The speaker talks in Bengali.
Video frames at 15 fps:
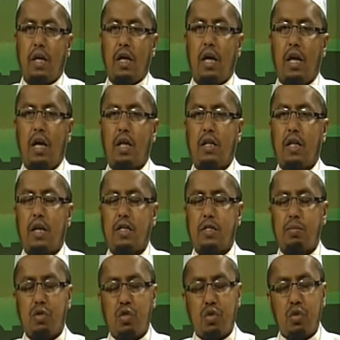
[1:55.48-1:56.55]
আল্লাহ তালা
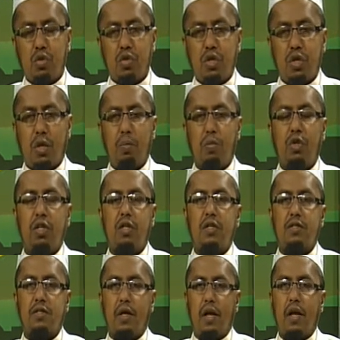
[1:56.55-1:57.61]
স্পষ্ট ঘোষণা প্রতিটি
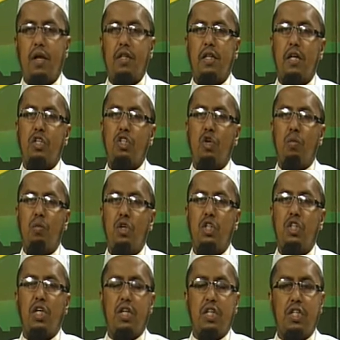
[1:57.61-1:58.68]
সালা তার
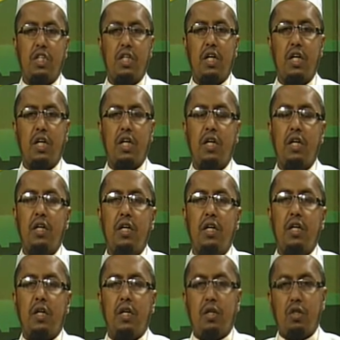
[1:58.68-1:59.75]
সময়ের সাথে সেটাকে
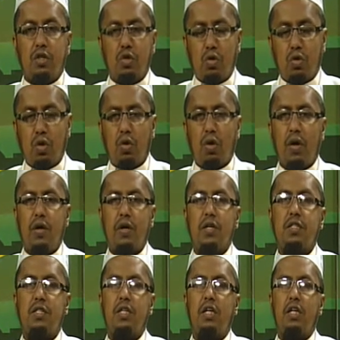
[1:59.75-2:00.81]
যুক্ত করা
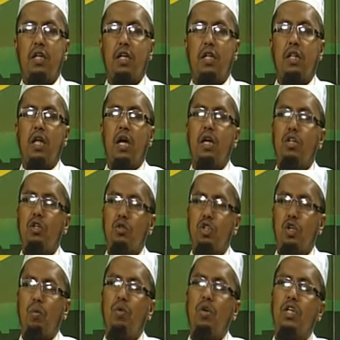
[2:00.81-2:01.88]
হয়েছে নির্ধারিত
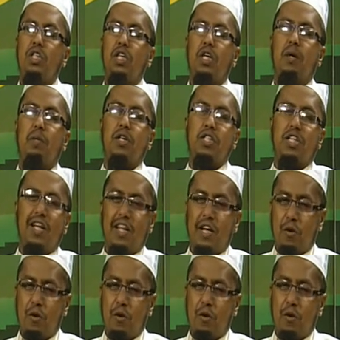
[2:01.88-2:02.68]
সময়ে সেই নামাজটি আদায়